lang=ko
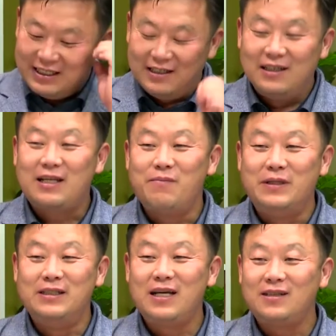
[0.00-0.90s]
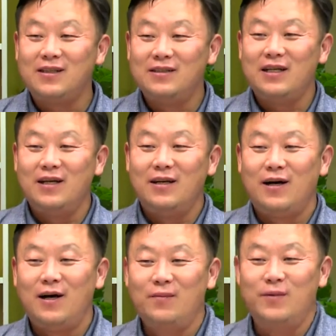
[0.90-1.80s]
일단
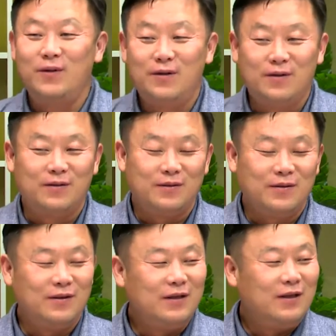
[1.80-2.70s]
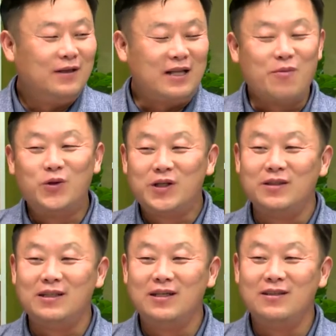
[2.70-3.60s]
민생천재나 뭐 네.
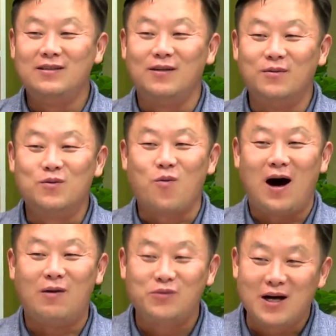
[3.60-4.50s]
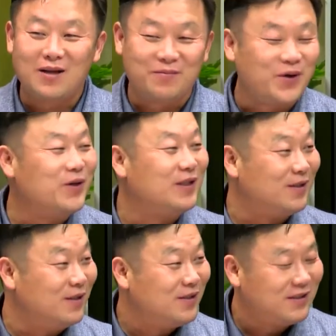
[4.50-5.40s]
데모천재는 너무 과분한
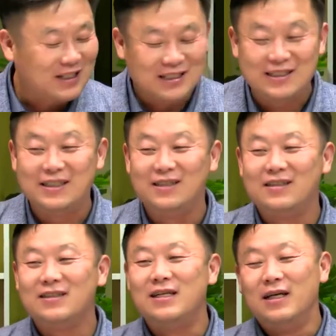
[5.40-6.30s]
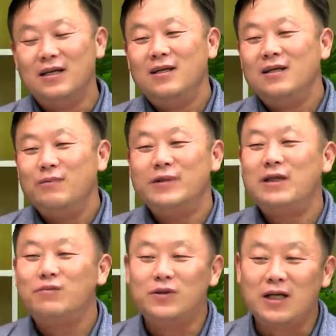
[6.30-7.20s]
표현이고요. 사실
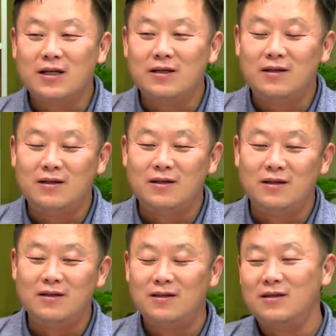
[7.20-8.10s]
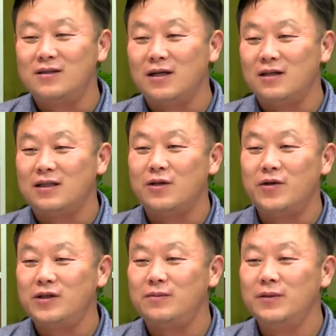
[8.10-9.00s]
민생 문제 해결을 제가 제대로
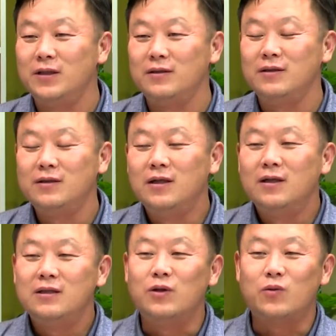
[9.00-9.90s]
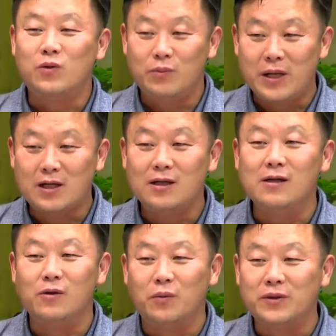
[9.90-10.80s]
했으면 정권을 네. 뺏긴
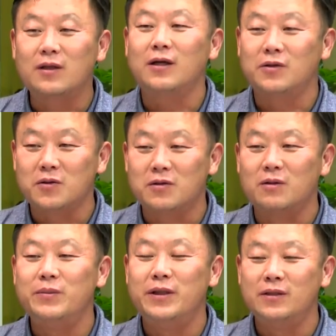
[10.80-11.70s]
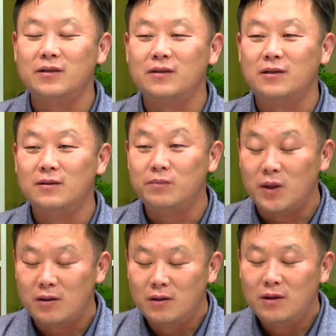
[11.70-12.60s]
일도 없었겠죠. 그런 면에서 아유. 저는 뭐